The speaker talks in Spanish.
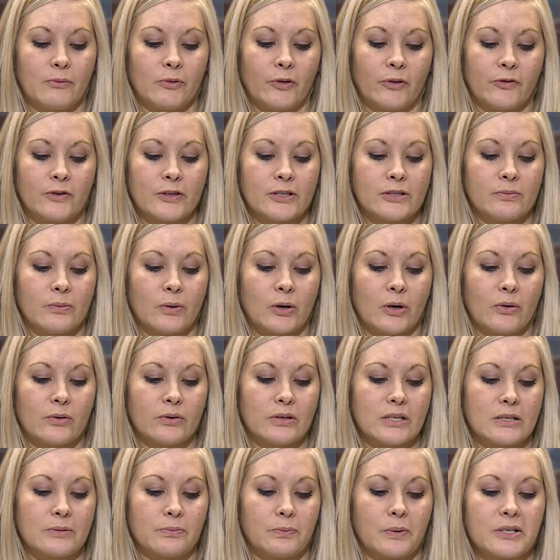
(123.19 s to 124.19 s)
a Murfreesboro
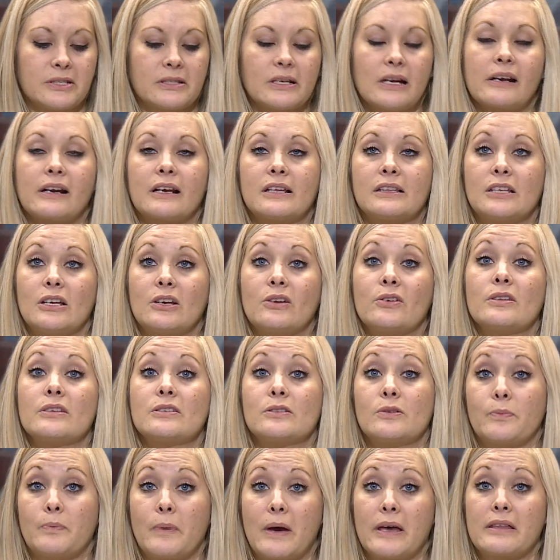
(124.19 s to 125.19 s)
después del retiro de
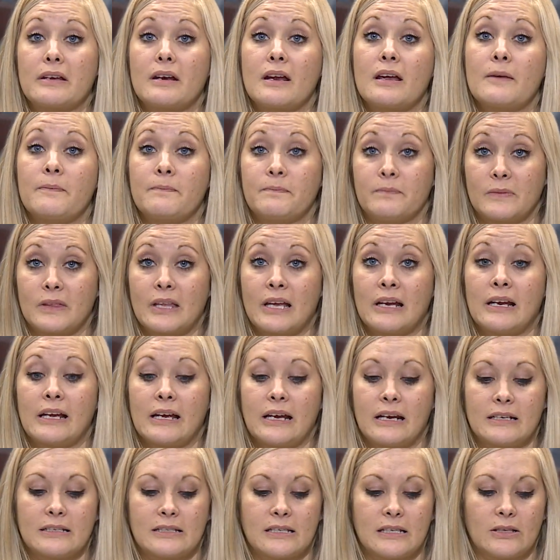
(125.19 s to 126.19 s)
su padre del
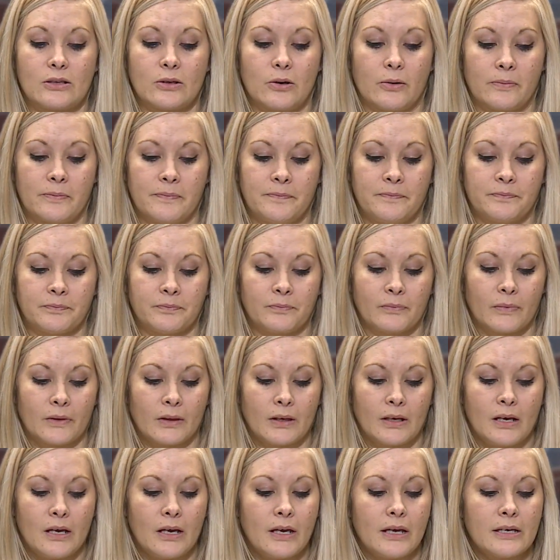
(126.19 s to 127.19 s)
ejército,
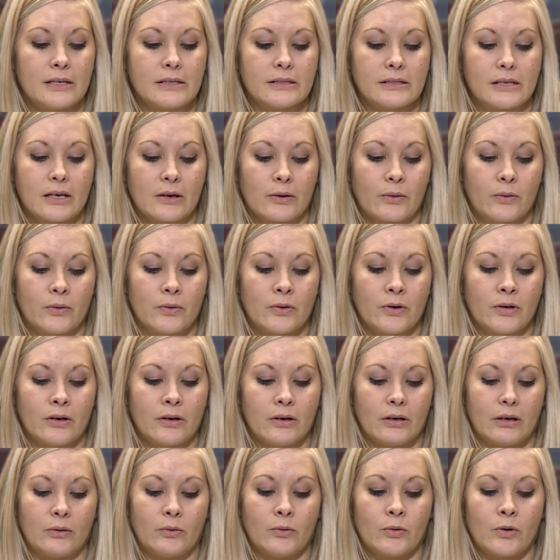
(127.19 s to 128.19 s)

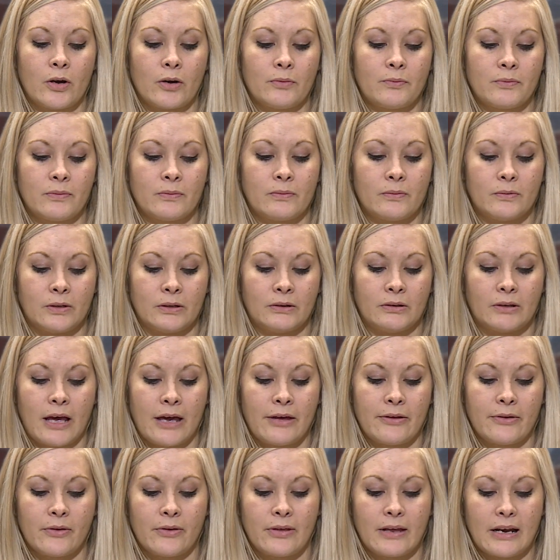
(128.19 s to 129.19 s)
según un
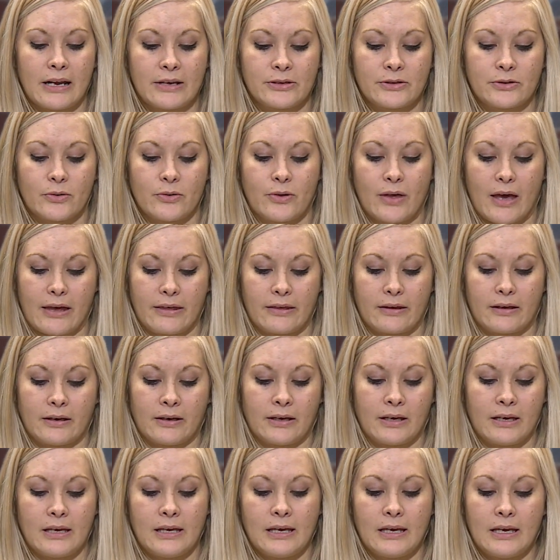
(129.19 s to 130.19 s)
comandado de la ciudad.
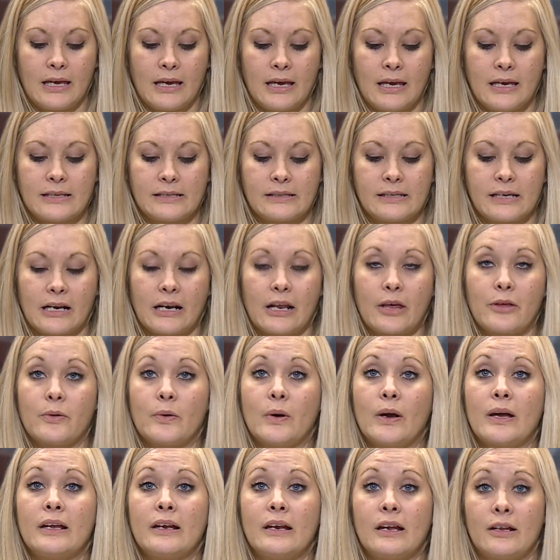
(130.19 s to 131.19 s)
Se
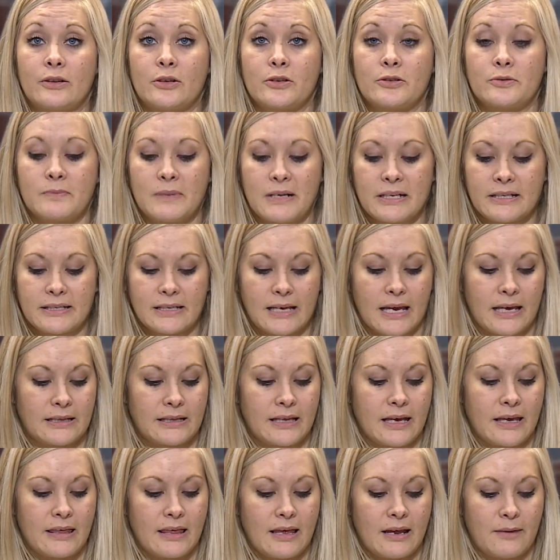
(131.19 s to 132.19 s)
graduó en el
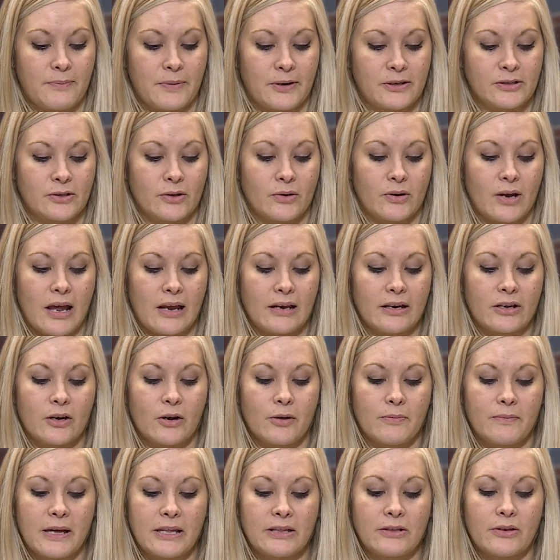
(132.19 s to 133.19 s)
2007 del personal y
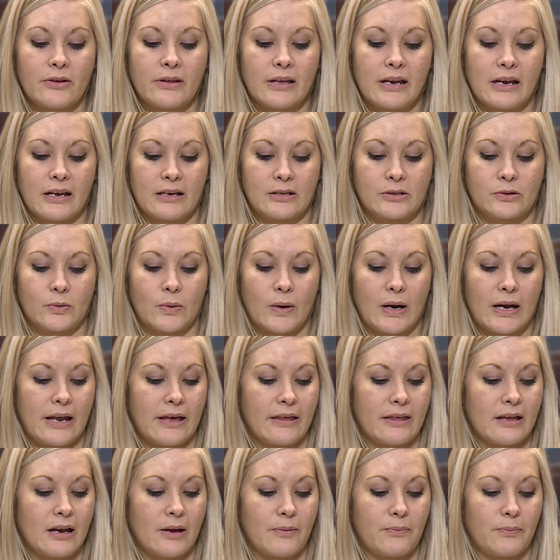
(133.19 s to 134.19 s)
comando de la
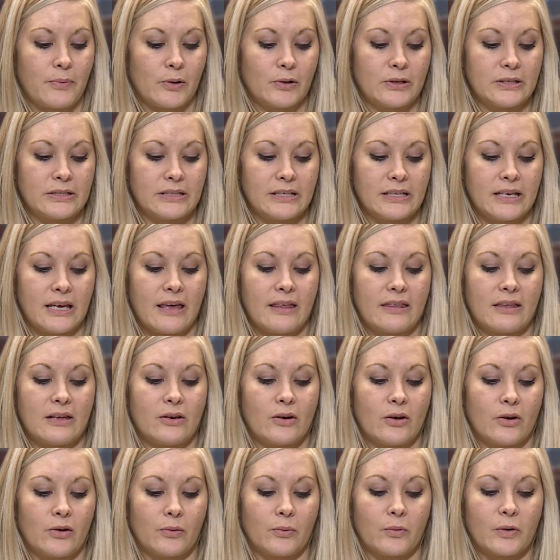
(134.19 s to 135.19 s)
Escuela de la Policía de
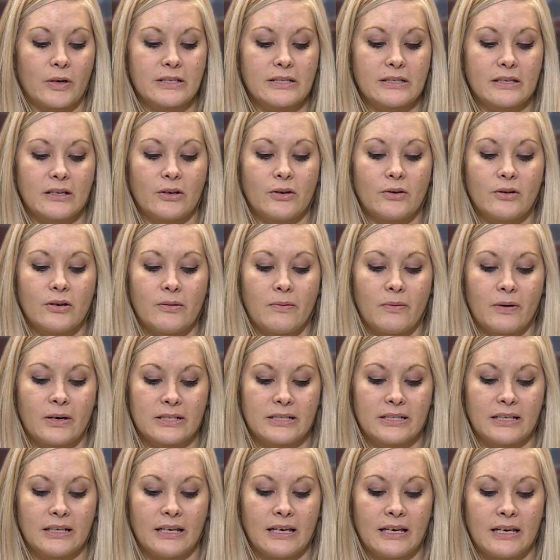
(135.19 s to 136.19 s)
Northwestern
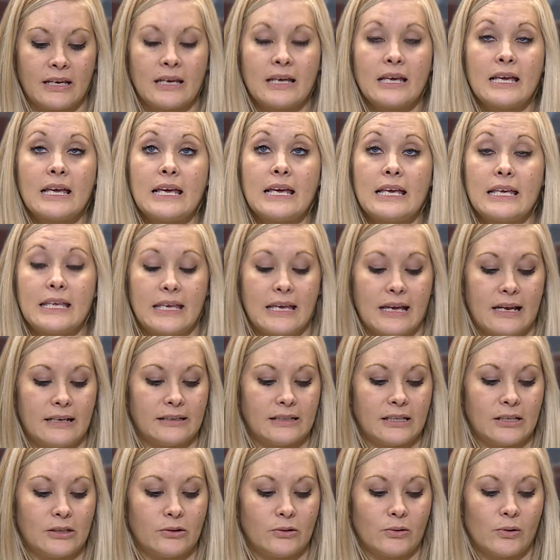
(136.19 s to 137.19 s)
University y
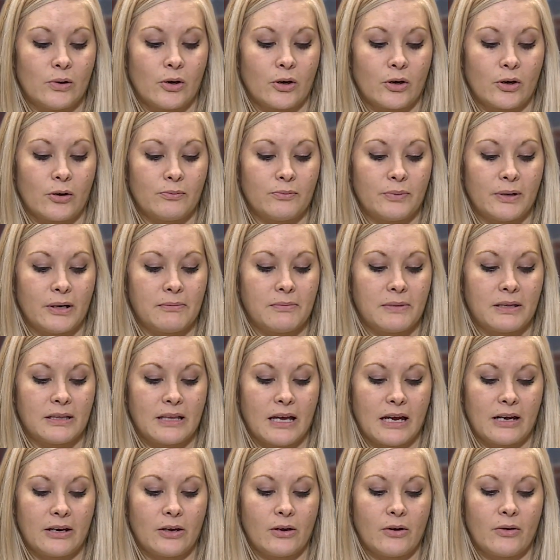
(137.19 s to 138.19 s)
el título
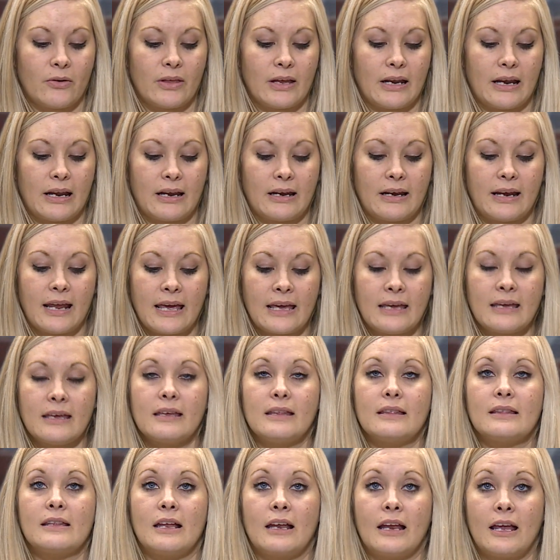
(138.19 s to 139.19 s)
complementario de la ley
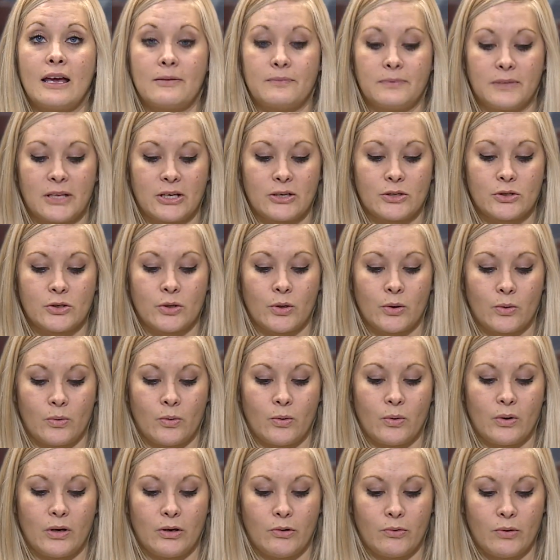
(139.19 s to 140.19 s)
de la
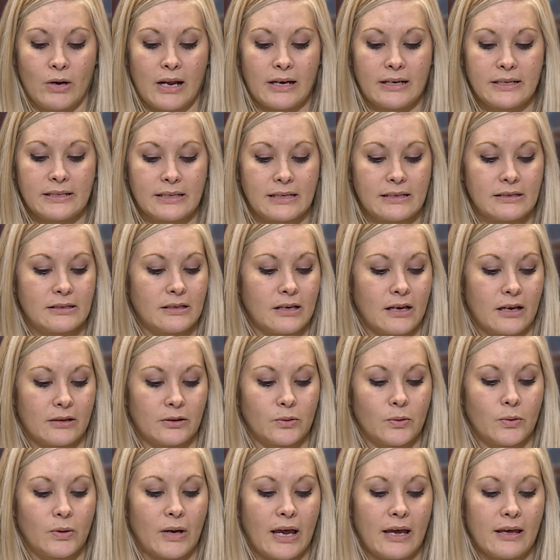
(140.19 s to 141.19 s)
MTSU y una
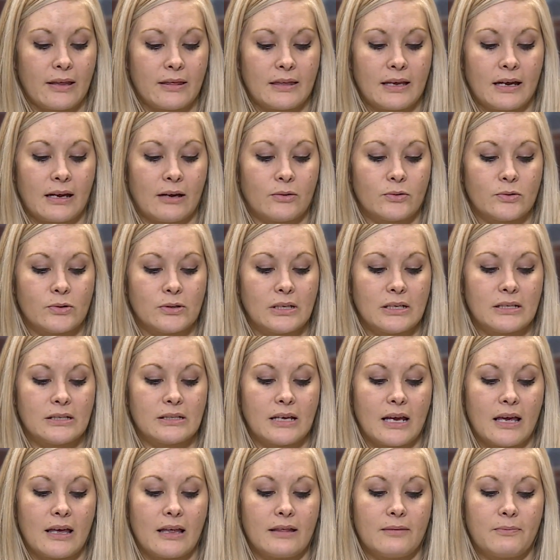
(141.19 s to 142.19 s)
licenciatura de
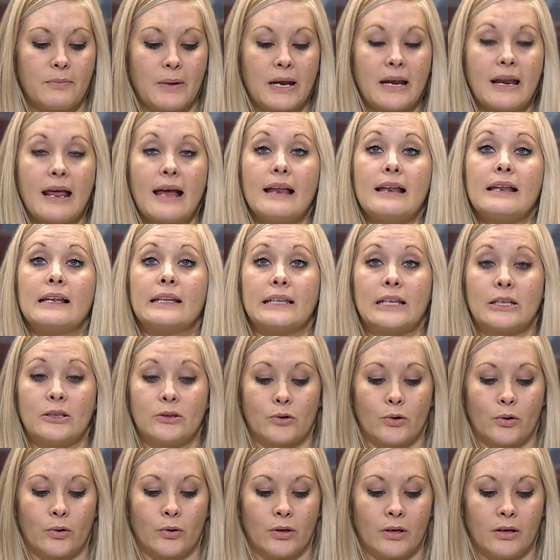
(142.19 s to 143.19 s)
Justicia Penal de
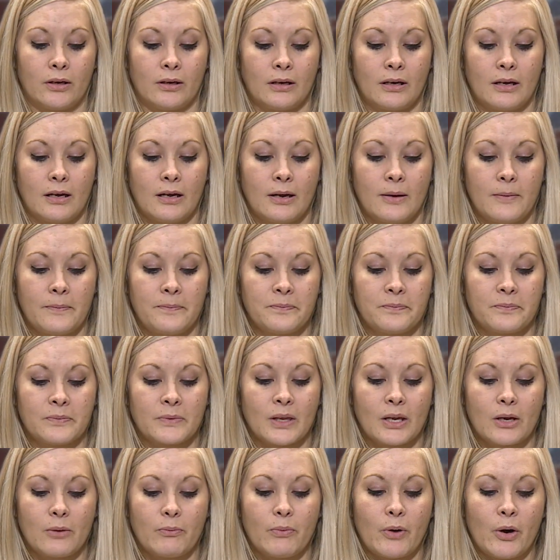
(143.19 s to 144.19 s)
Troy.
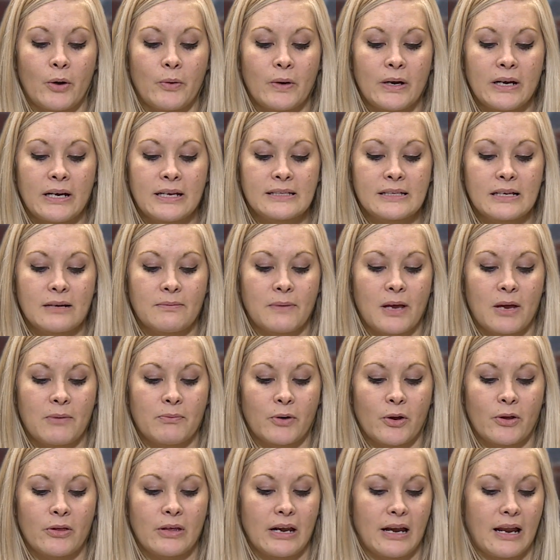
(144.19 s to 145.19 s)
Bowen es el
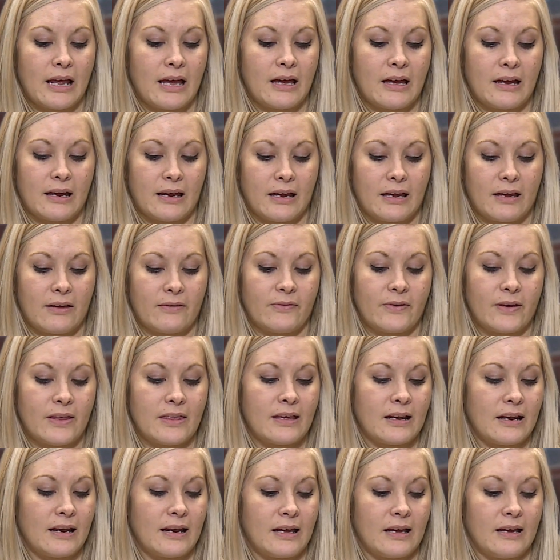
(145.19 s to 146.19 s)
miembro de la jefe
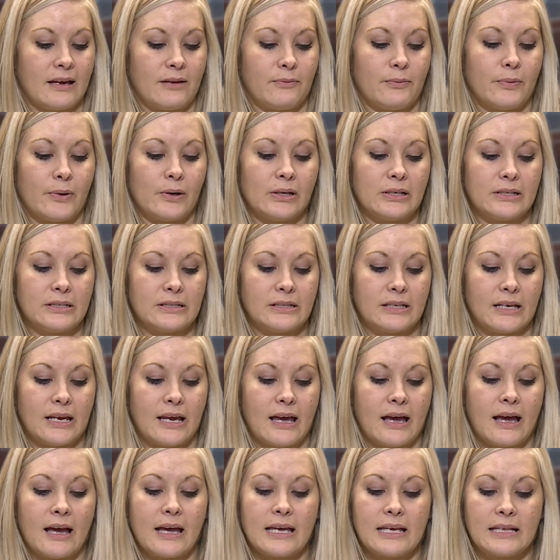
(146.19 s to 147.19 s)
de la
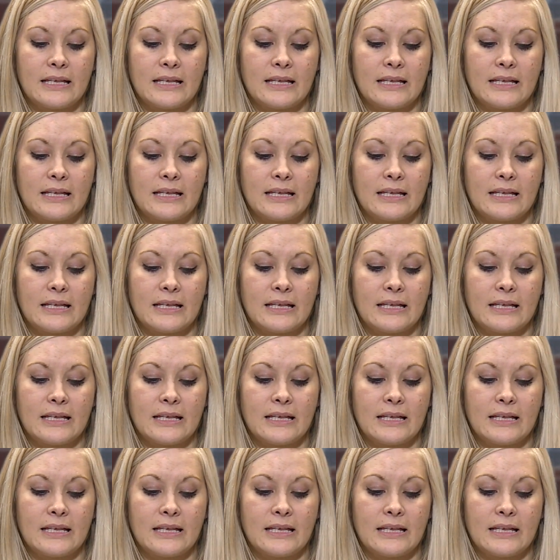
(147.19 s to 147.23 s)
Policía